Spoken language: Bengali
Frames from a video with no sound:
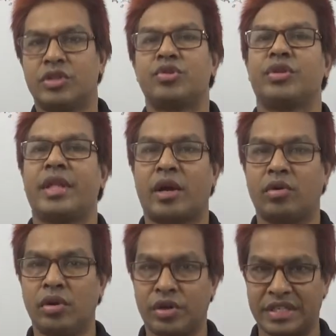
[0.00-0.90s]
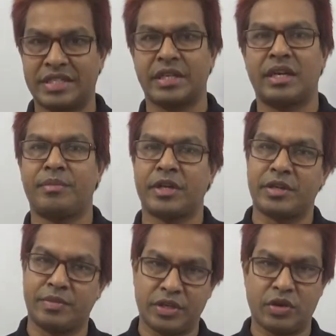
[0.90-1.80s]
যদি দেখো রিসেন্টলি আমি
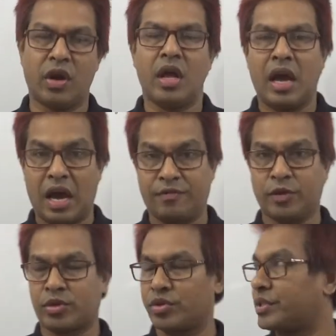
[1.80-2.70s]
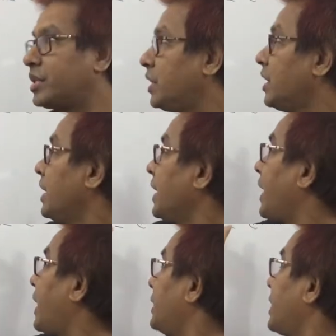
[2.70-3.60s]
একটি ভিডিও আপলোড করেছি এখানে